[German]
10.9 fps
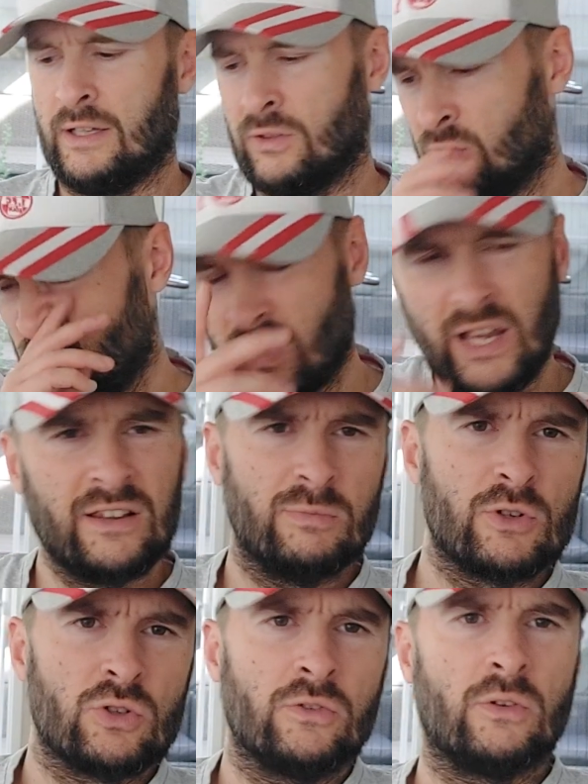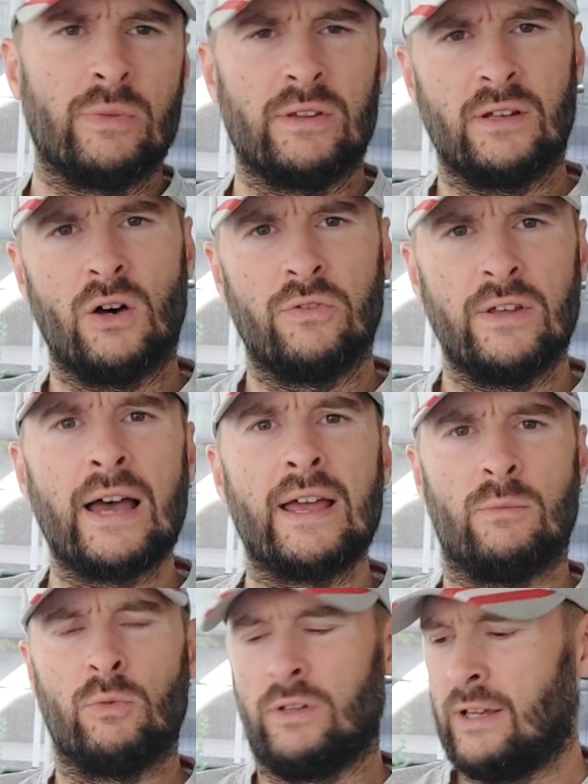Also du gingst mir schon so ein bisschen auf die
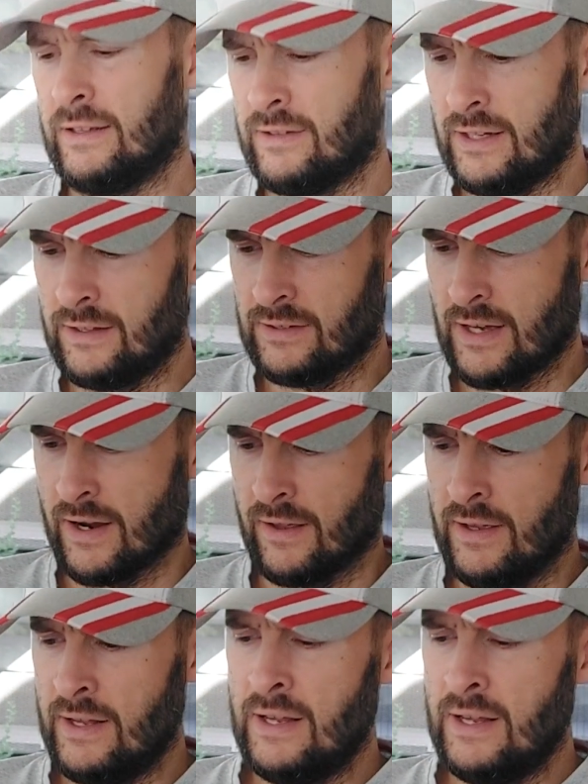Eier, muss ich ganz ehrlich sagen.